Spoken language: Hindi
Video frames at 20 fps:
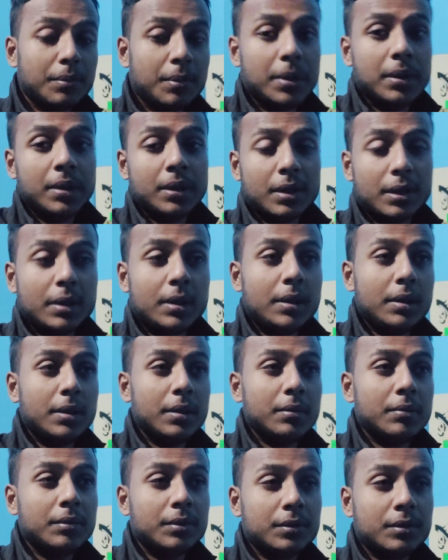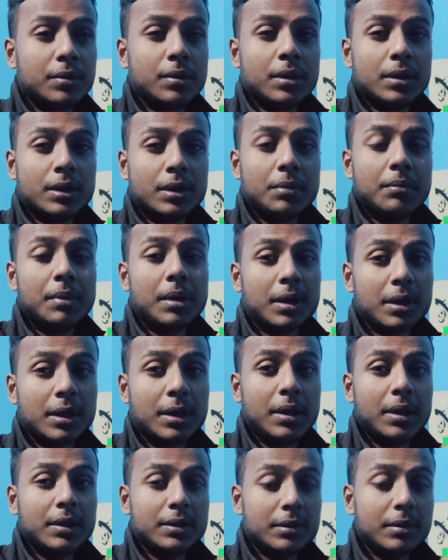पंद्रह दिन अभी सोलह दिन
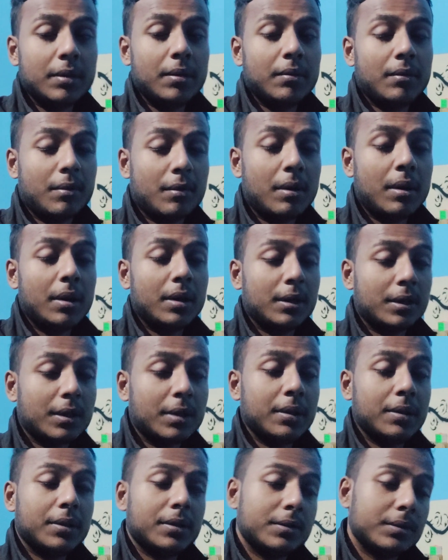बाकी है सेंटिफाइड वार्ड के